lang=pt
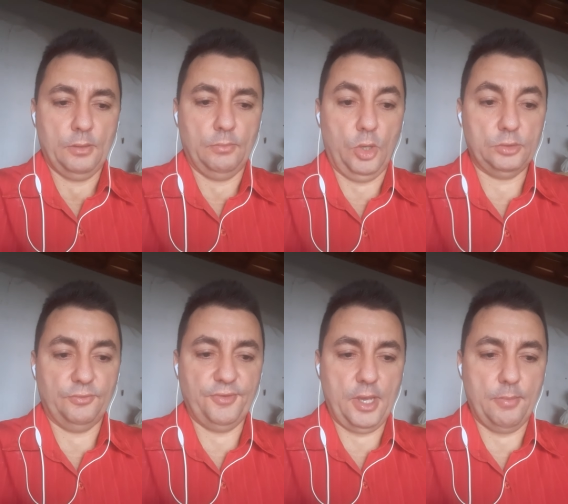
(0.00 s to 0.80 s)

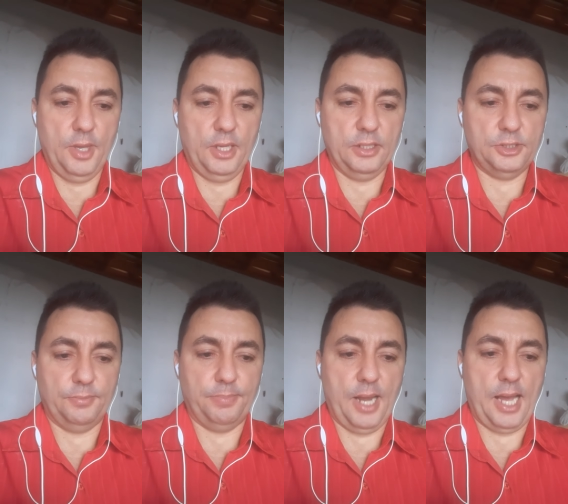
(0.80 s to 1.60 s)
moto vermelha de
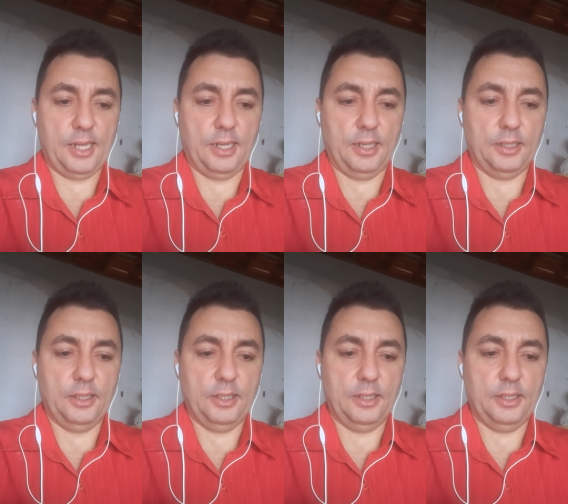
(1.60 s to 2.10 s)
placa